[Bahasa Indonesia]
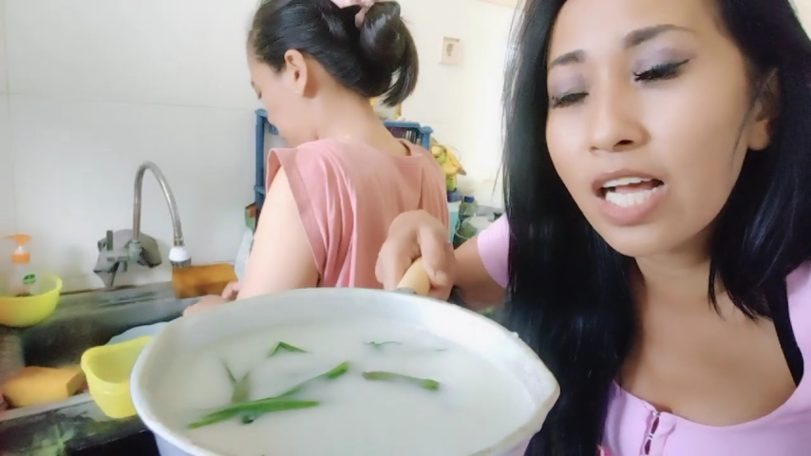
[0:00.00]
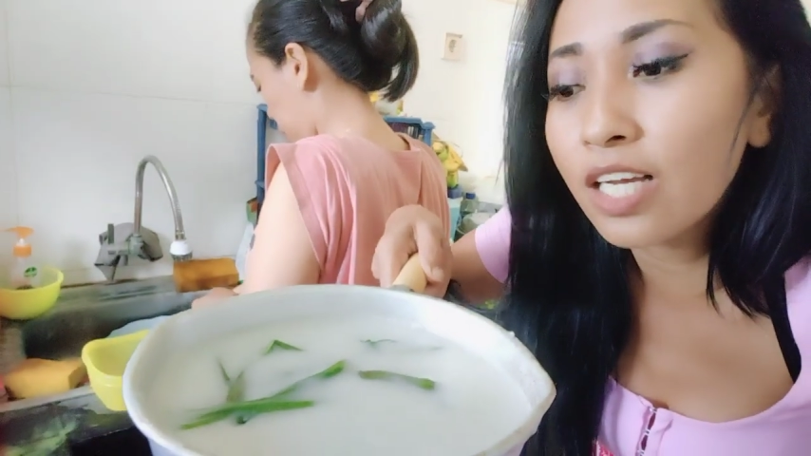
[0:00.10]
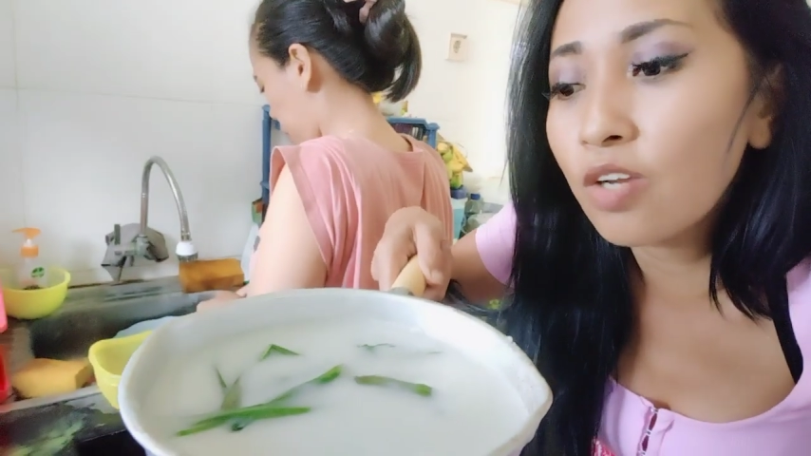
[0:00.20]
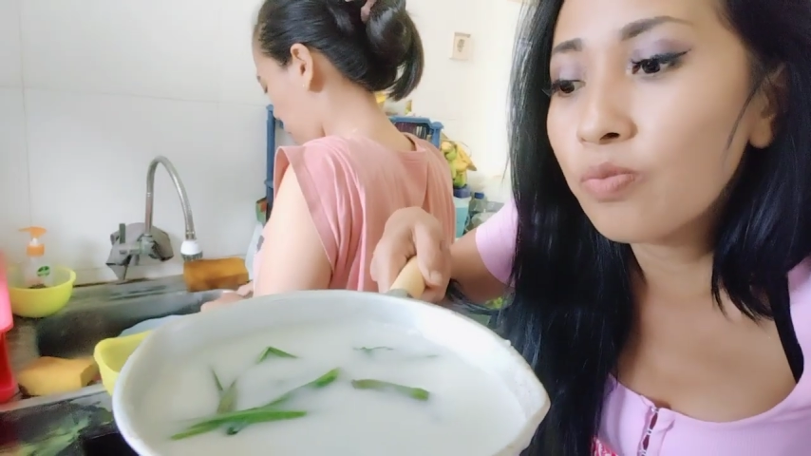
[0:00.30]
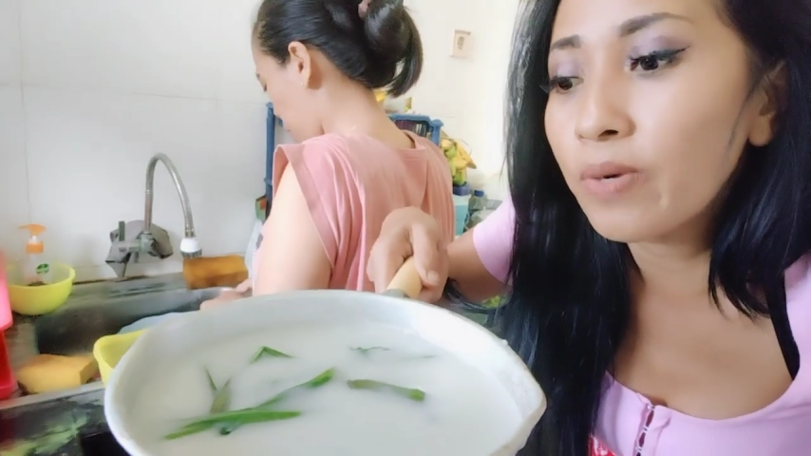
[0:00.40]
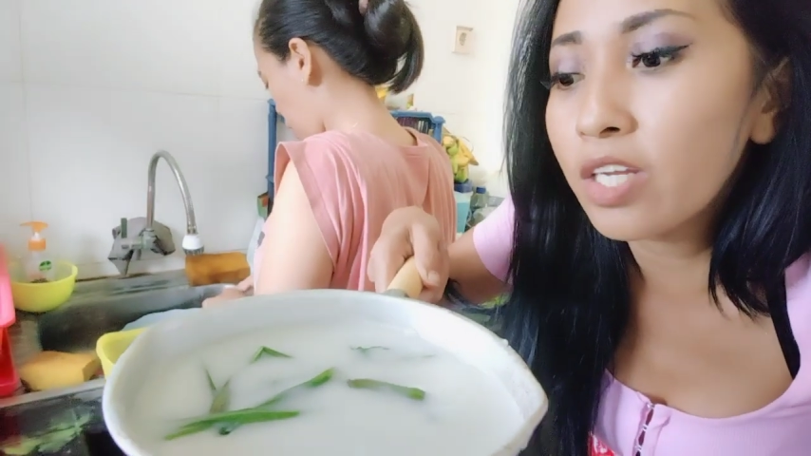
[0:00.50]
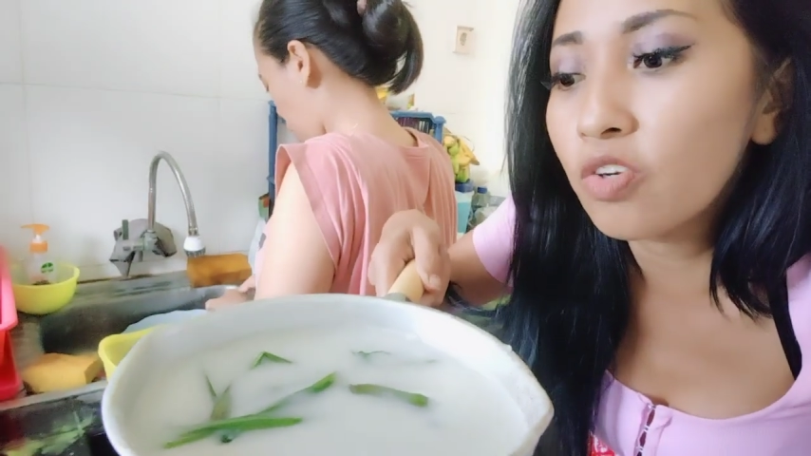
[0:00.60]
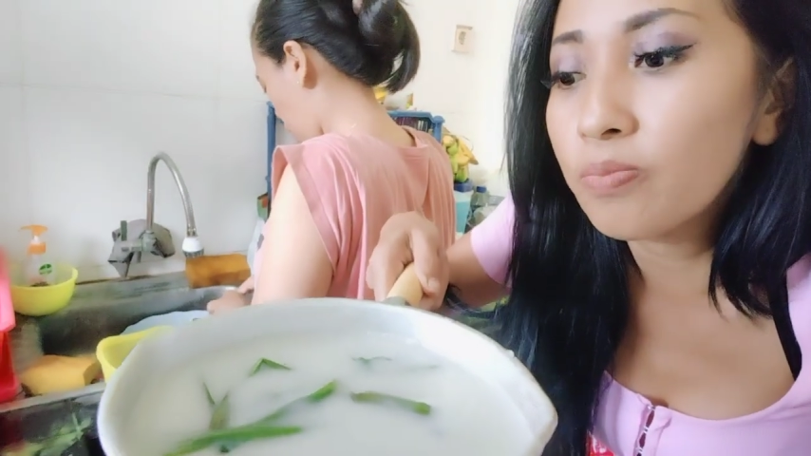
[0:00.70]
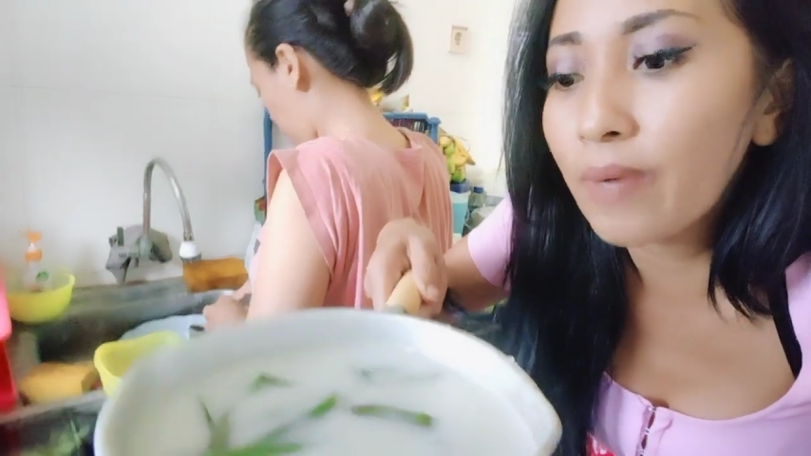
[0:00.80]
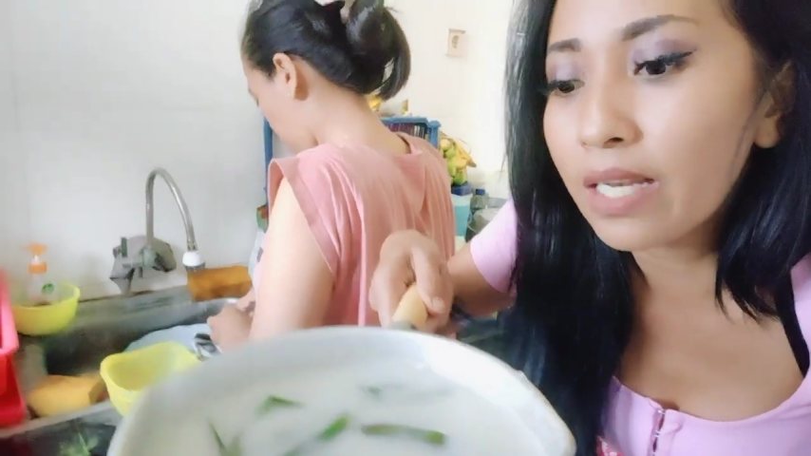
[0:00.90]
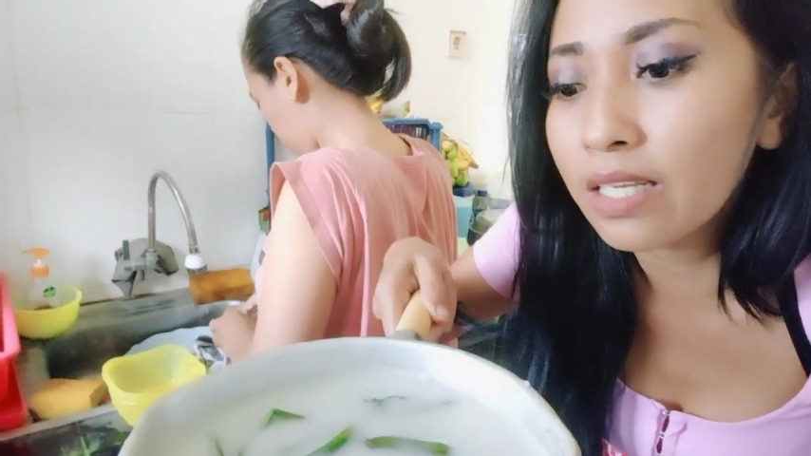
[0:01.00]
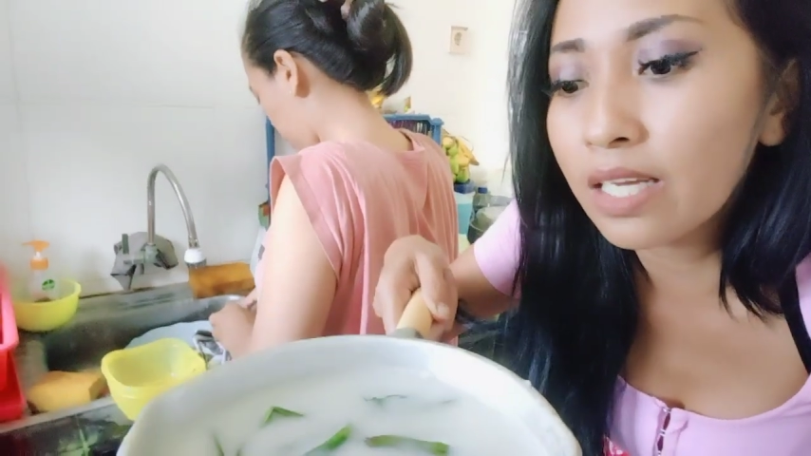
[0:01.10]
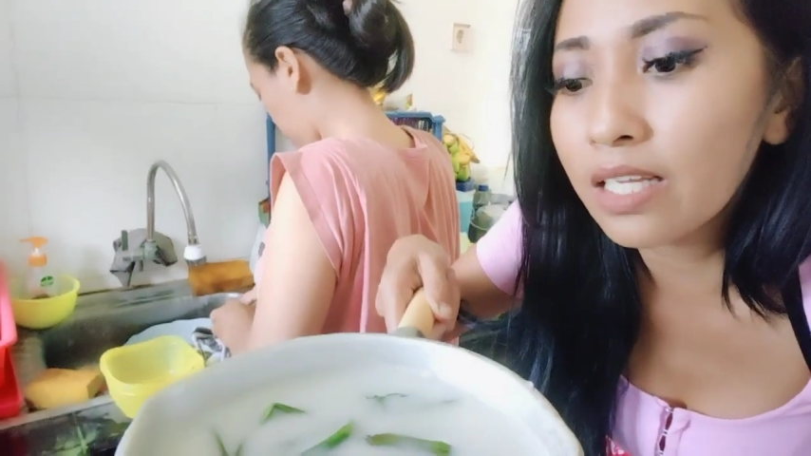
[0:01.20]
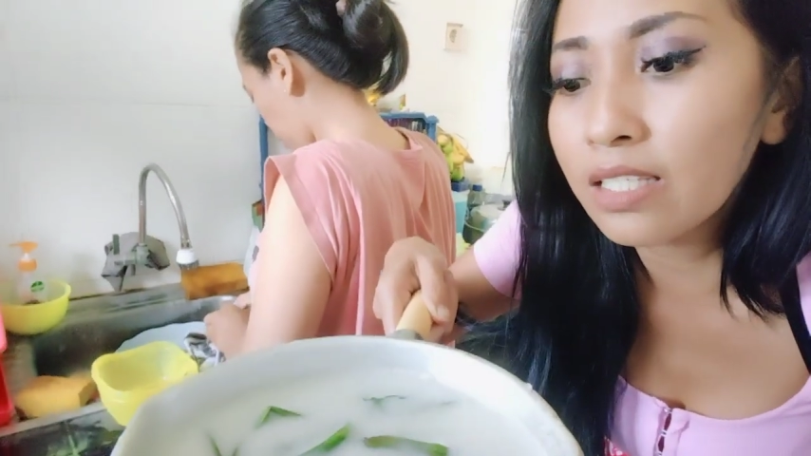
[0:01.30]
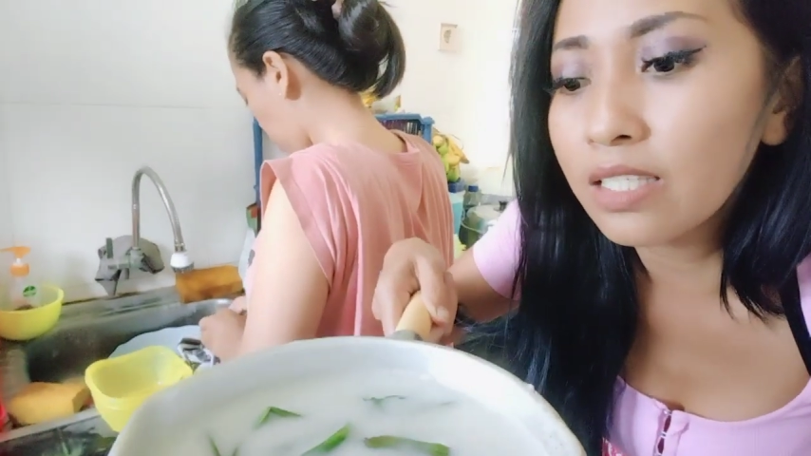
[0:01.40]
agak lupa ya daun
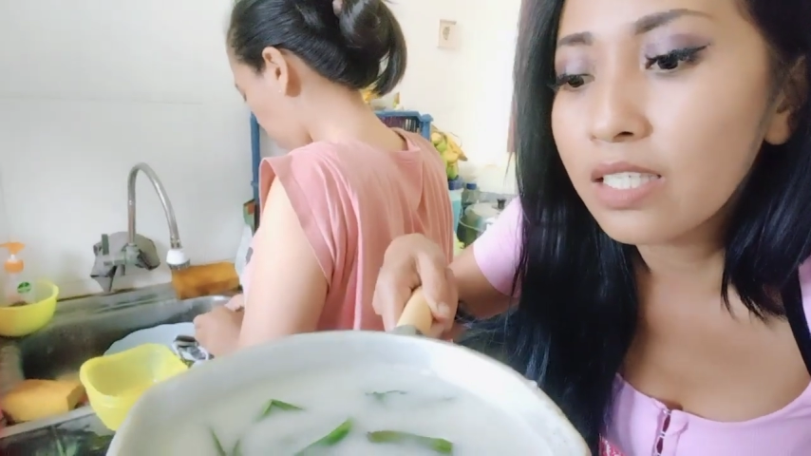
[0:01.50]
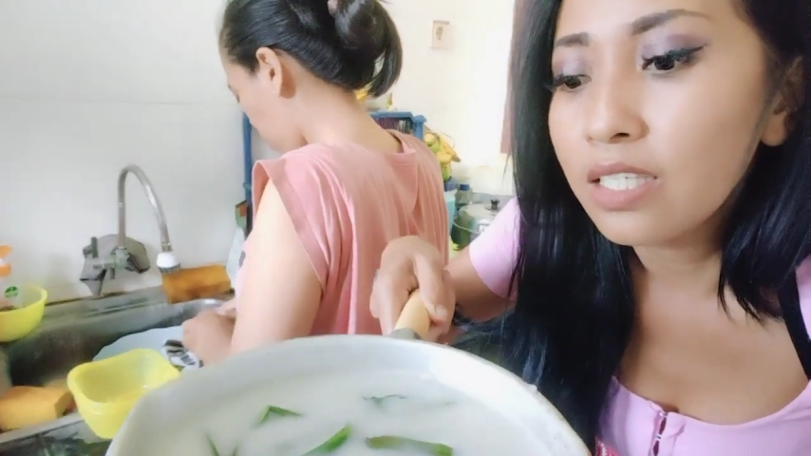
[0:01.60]
pandan